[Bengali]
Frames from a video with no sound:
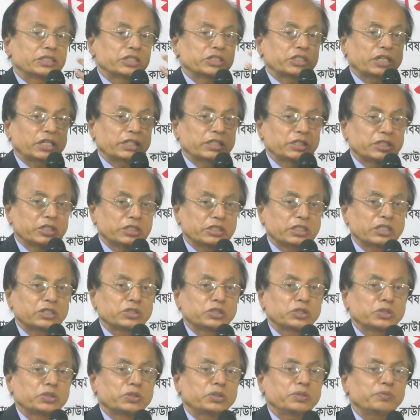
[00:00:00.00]
স্বাধীনতার
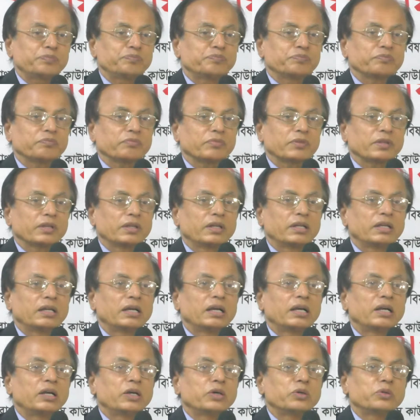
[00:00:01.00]
জন্য
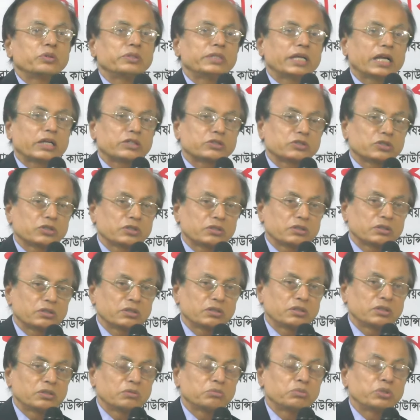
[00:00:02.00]
উনি একজন
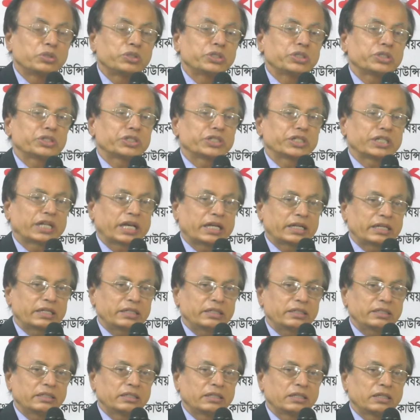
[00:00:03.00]
মহিষী নারী
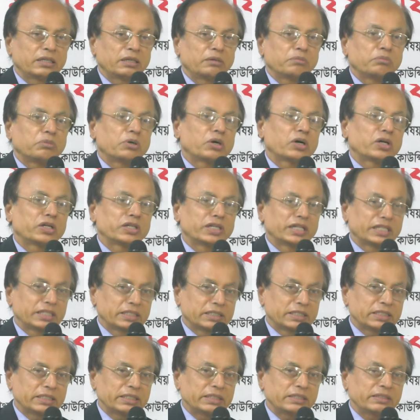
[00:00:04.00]
মহান
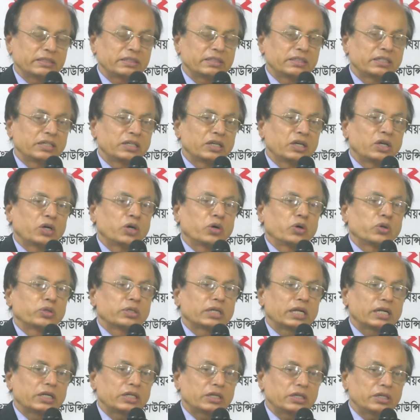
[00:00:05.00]
নেত্রী
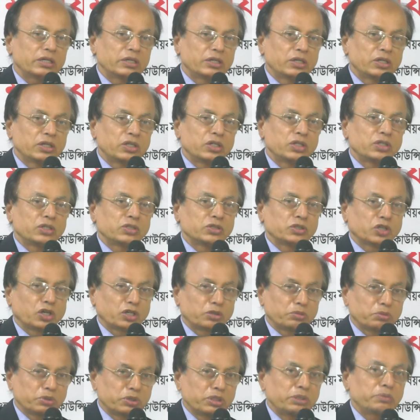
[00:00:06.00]
ওনার
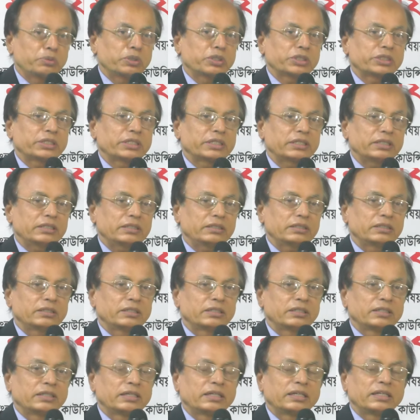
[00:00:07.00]
জন্মদিবসে
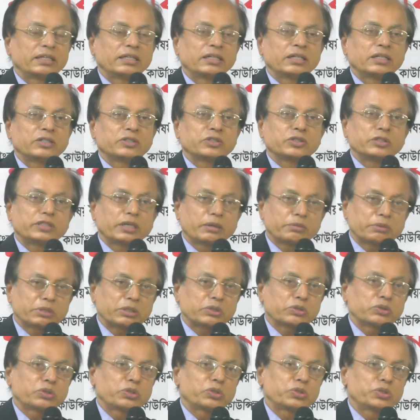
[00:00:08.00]
যদি আমরা
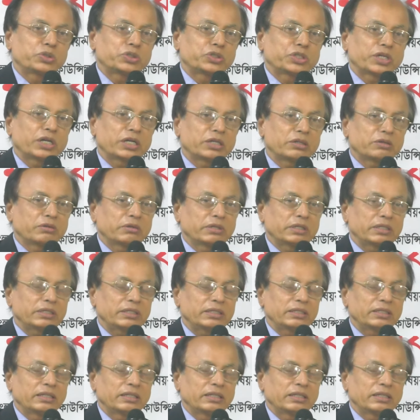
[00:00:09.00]
কোনো অনুষ্ঠান করি